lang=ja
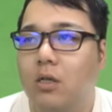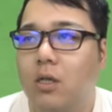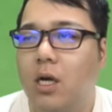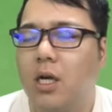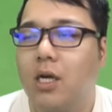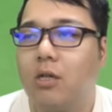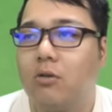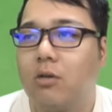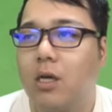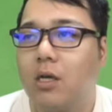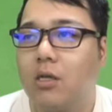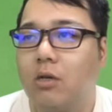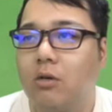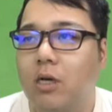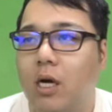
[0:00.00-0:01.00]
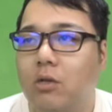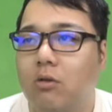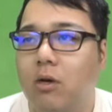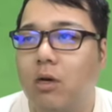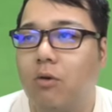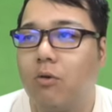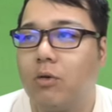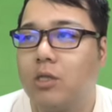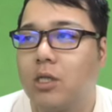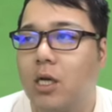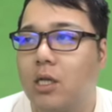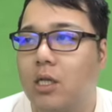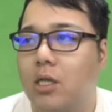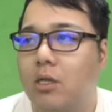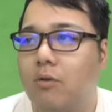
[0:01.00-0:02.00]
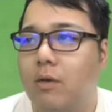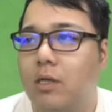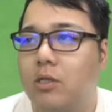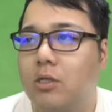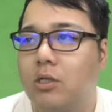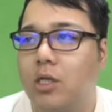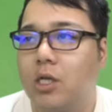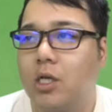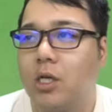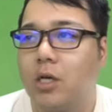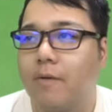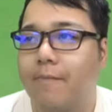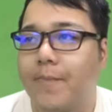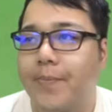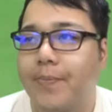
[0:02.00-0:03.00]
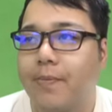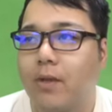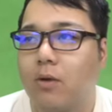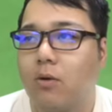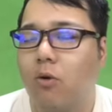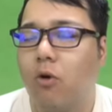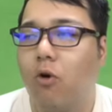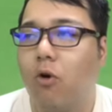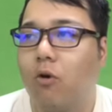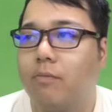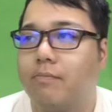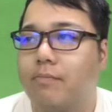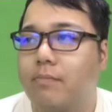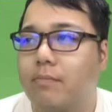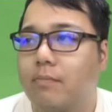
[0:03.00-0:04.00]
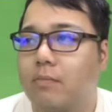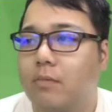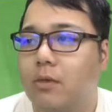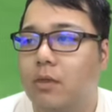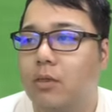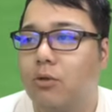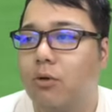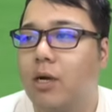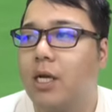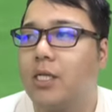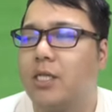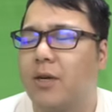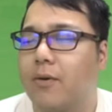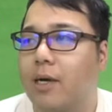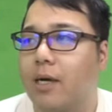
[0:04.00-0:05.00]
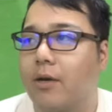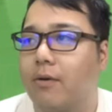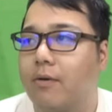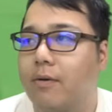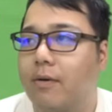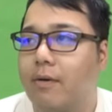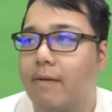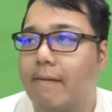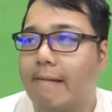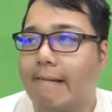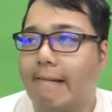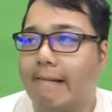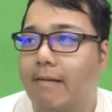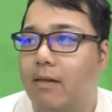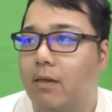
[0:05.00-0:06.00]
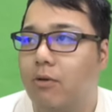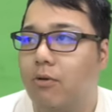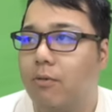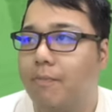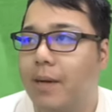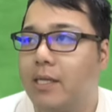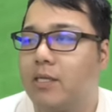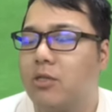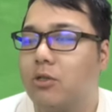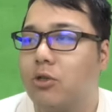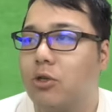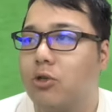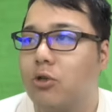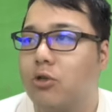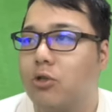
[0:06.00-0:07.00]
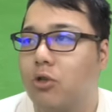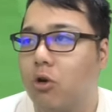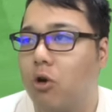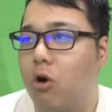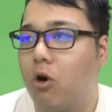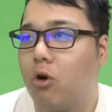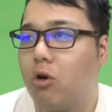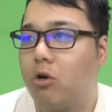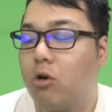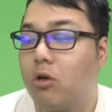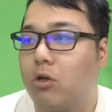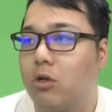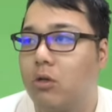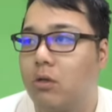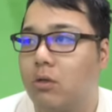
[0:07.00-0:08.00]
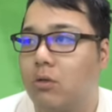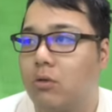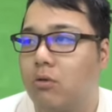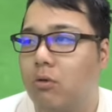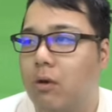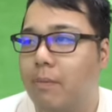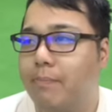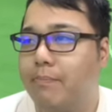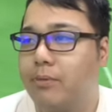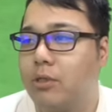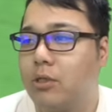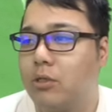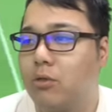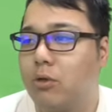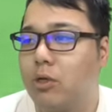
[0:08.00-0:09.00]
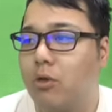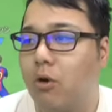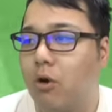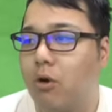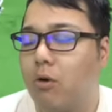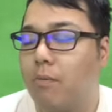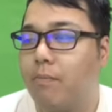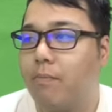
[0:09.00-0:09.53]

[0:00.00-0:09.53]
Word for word: だけど結局後から追いつかれたディフェンスに、こう、取られちゃうわけよ。で、このパスの初速と、トラップする時の